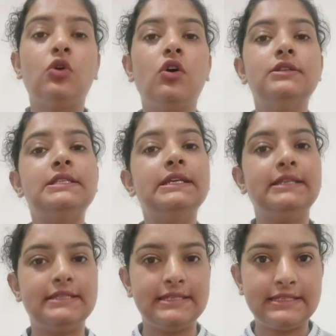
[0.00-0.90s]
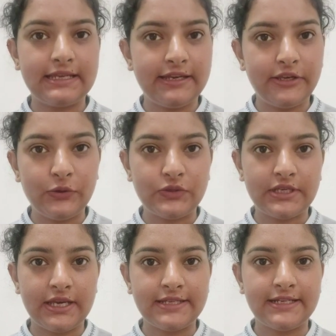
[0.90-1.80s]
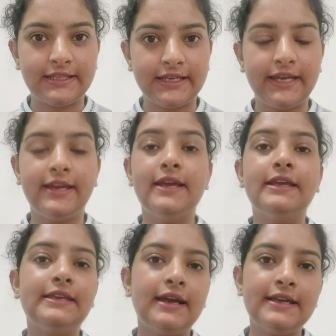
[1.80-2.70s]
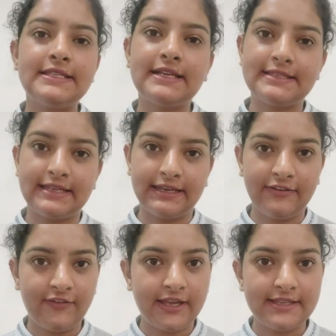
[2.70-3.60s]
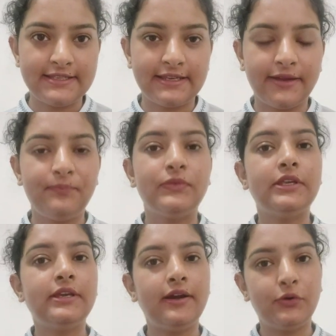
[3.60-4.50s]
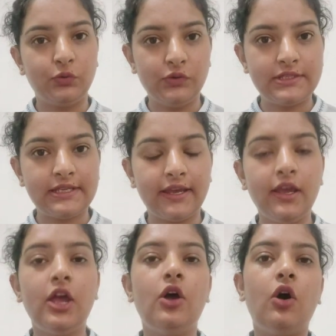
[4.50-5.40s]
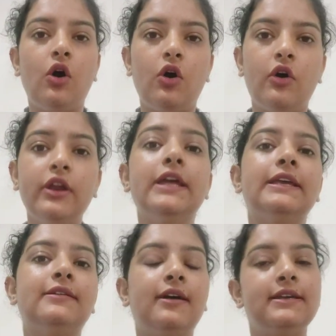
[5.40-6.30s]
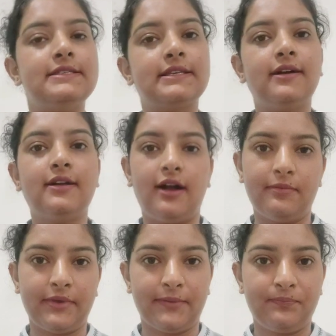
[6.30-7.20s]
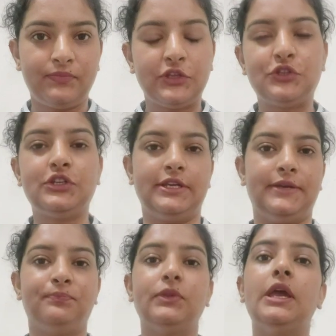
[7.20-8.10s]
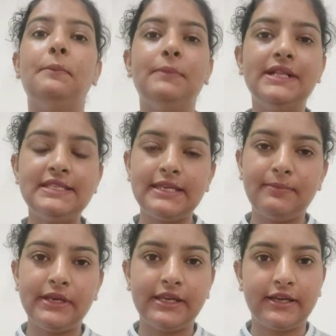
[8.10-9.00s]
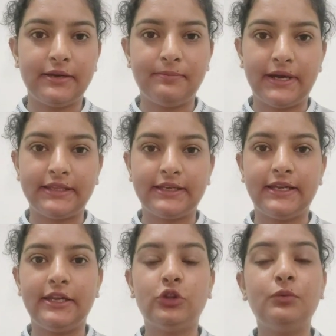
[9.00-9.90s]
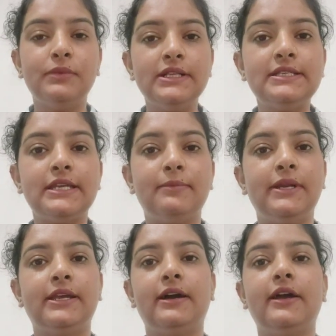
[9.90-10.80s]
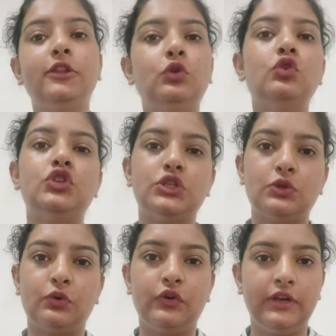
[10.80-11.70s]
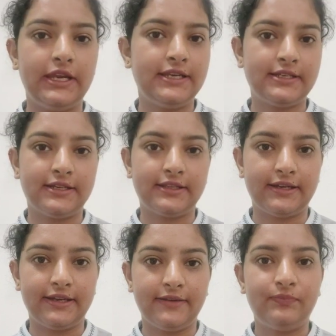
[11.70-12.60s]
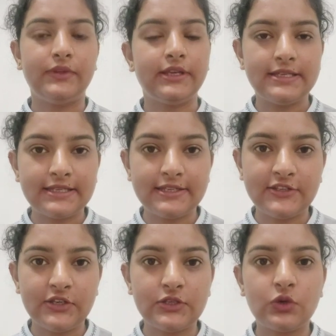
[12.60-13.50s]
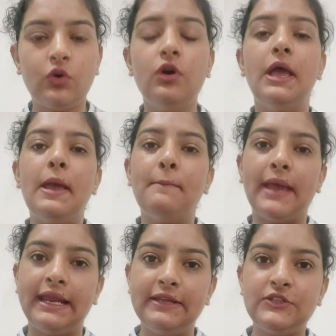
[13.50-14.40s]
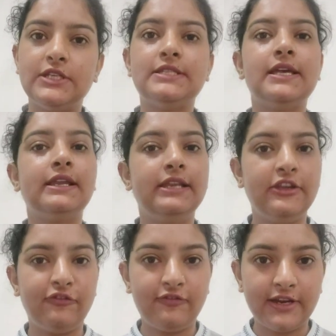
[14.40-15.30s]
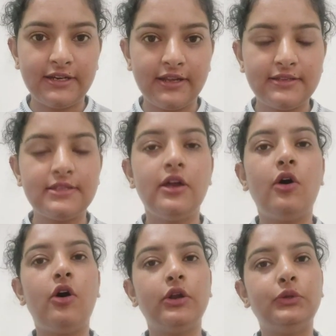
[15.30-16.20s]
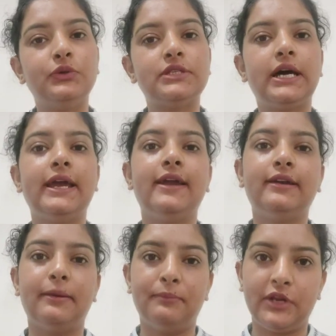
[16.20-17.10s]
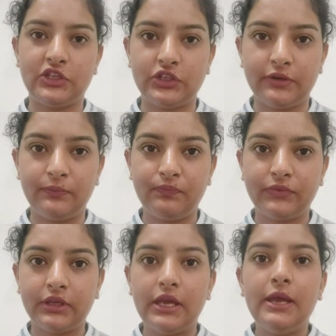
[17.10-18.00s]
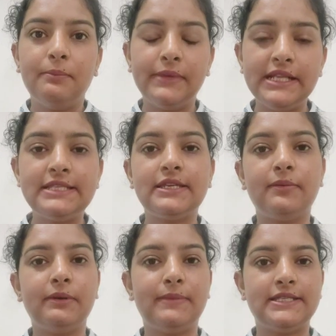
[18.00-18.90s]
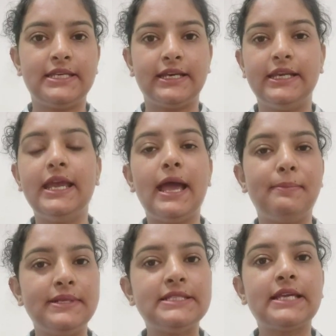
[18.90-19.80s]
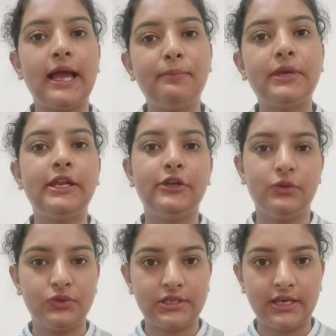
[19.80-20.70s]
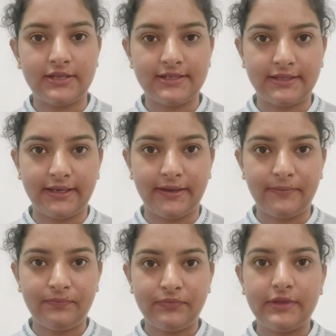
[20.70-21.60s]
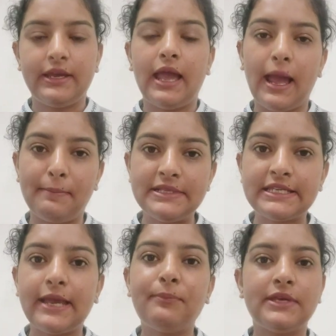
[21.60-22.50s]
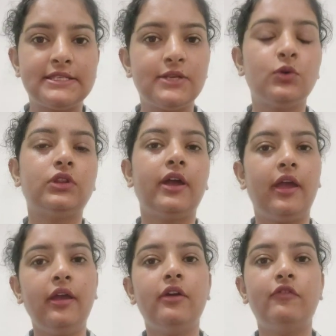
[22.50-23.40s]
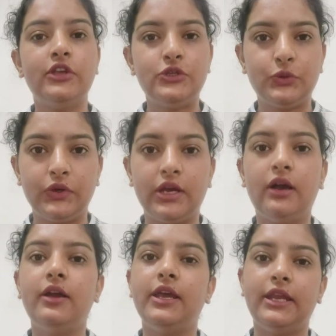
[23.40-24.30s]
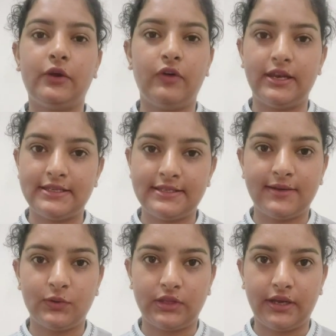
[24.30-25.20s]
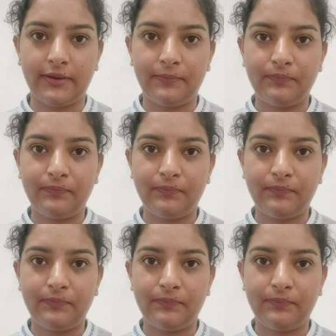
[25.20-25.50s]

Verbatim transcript: कौन सी डिजीज़ के लिए यूज़ किया जाता है क्या इसका सिग्निफिकेंस है क्या रूल्स हैं और क्या इसका काम है चलिए मिल्स टेबल की अगर हम बात करें तो मिल्स टेबल क्या है दो चीज़ों को रिलेट करता है किस किस चीज़ को पहली चीज़ है लीफ वेटनेस और दूसरा है टेम्परेचर मिल स्टेबल बेसिकली एप्पल स्कैप के लिए यूज़ किया जाता है एप्पल स्कैप किससे होता है वेंचूरिया इनक्वेलिस से होता है